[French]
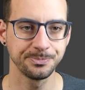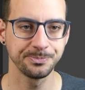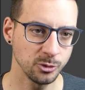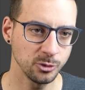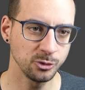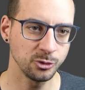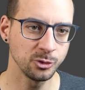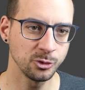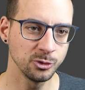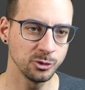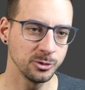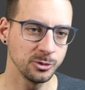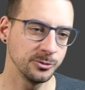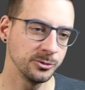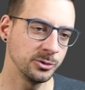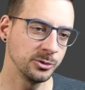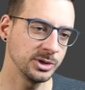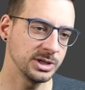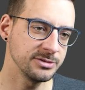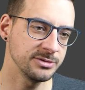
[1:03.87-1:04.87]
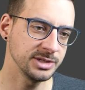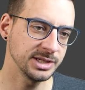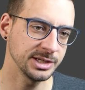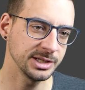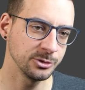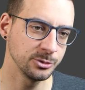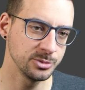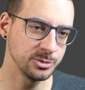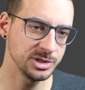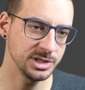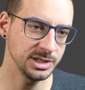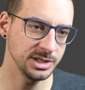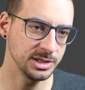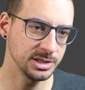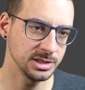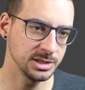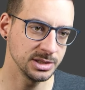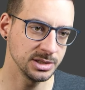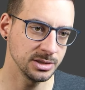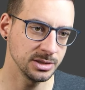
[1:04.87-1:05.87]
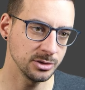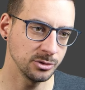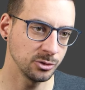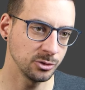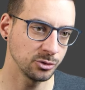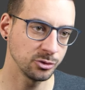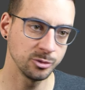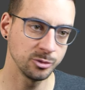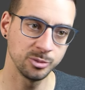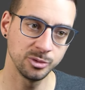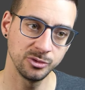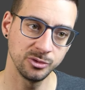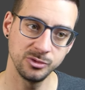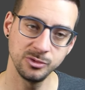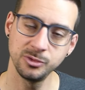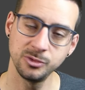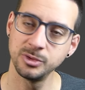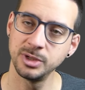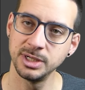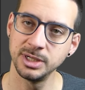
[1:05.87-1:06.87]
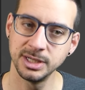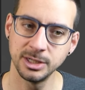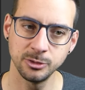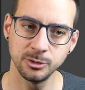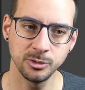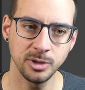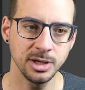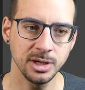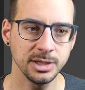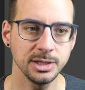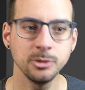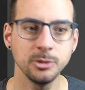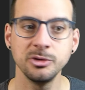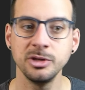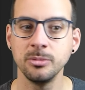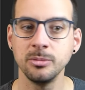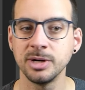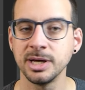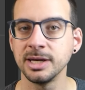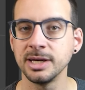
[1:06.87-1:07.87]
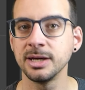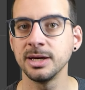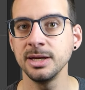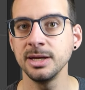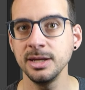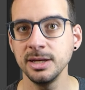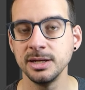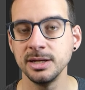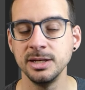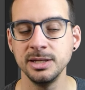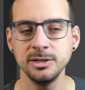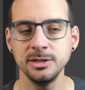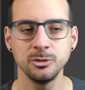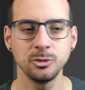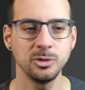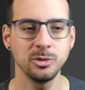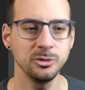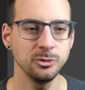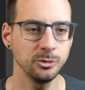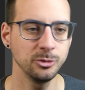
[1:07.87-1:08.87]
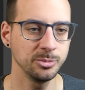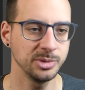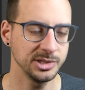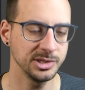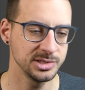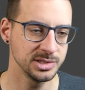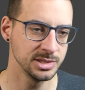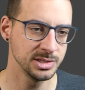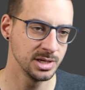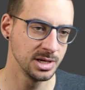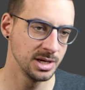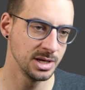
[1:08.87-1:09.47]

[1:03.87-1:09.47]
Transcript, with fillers: On se retrouve donc avec un objet qui est euh, dans une position aléatoire et on aimerait créer les trois autres parties.